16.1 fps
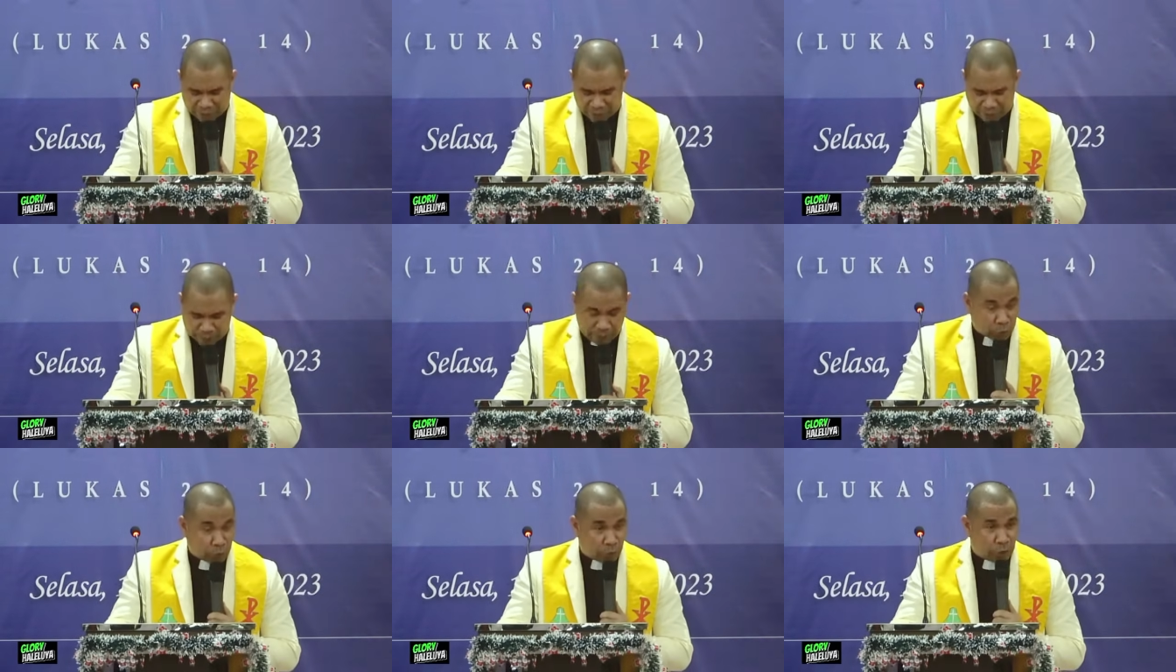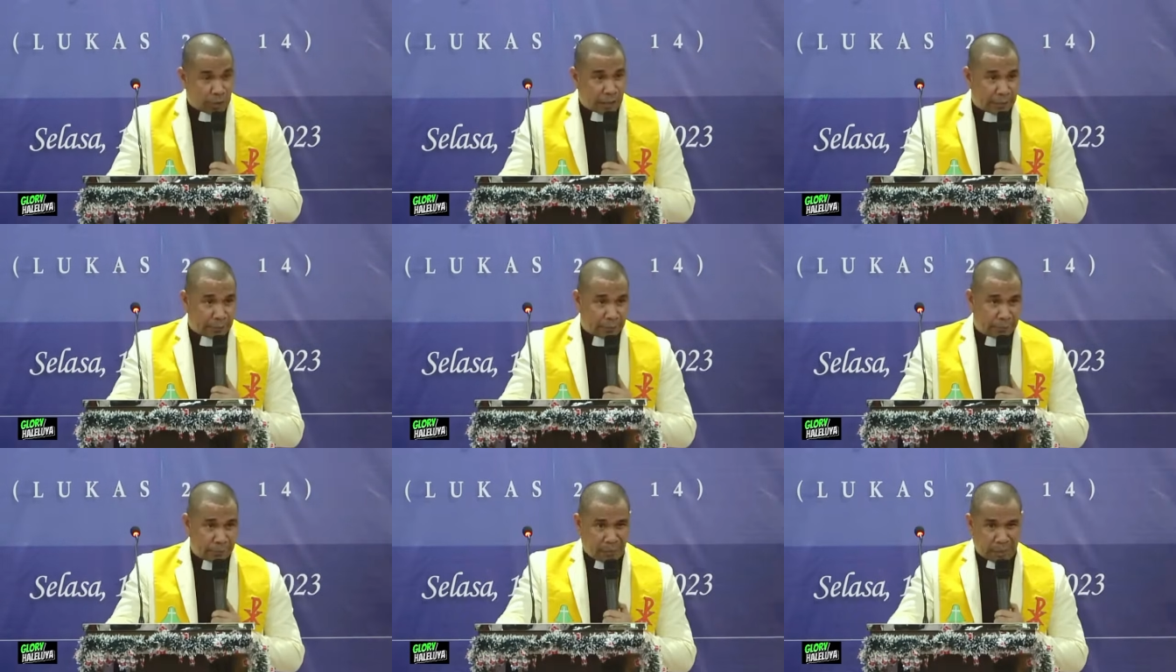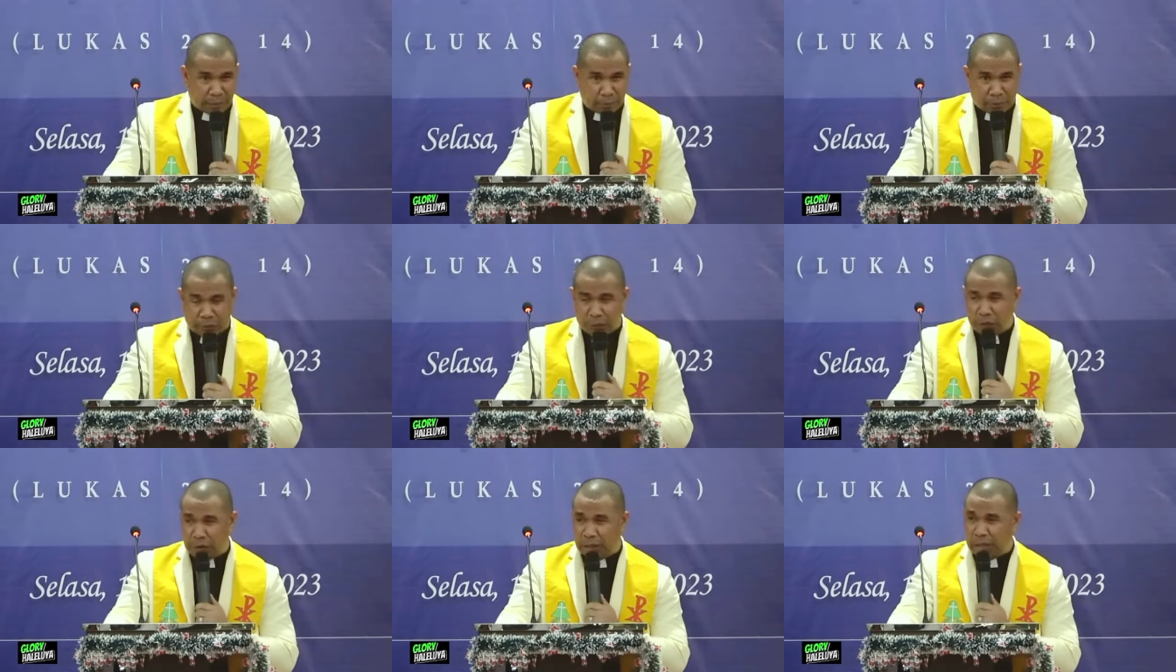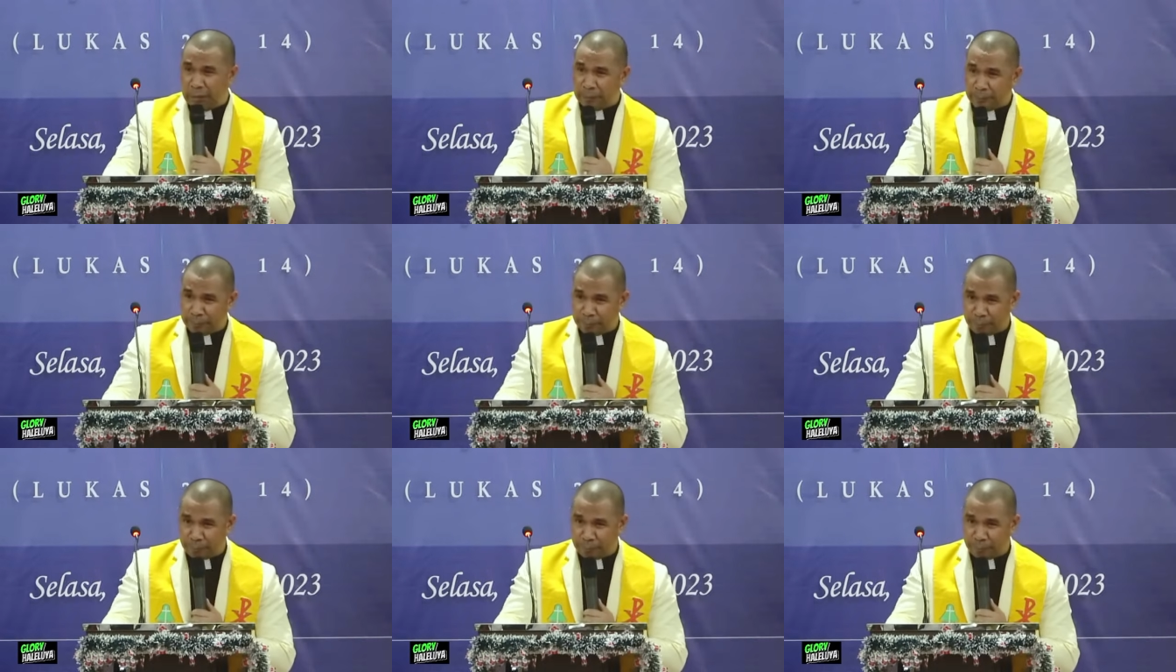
firman Tuhan. Mari berdoa.